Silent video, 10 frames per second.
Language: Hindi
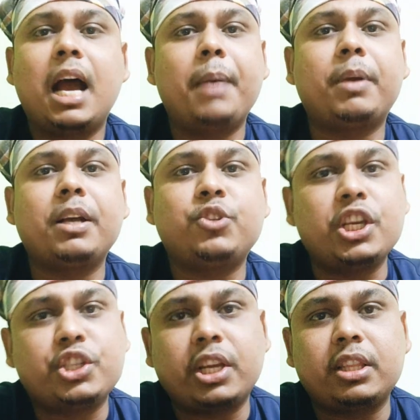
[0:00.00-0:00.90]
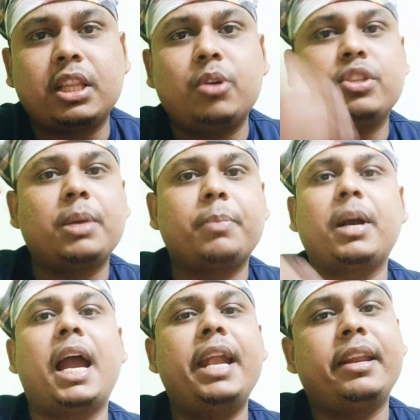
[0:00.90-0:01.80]
आपका चेस्ट कितना होना चाहिए
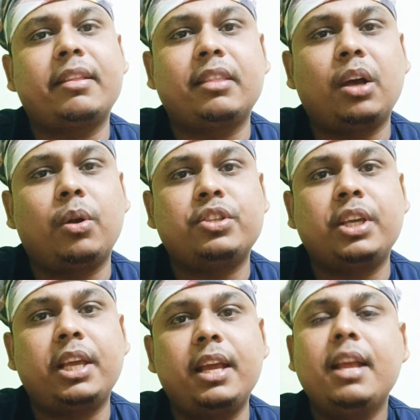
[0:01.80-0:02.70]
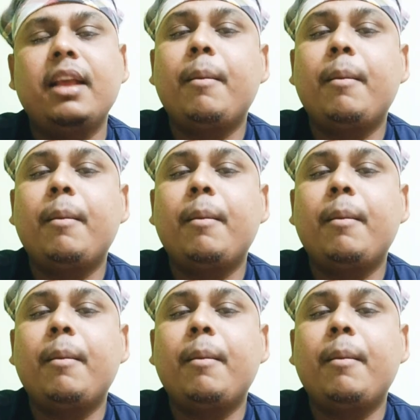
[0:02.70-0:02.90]
आपका हाइट कितना होना चाहिए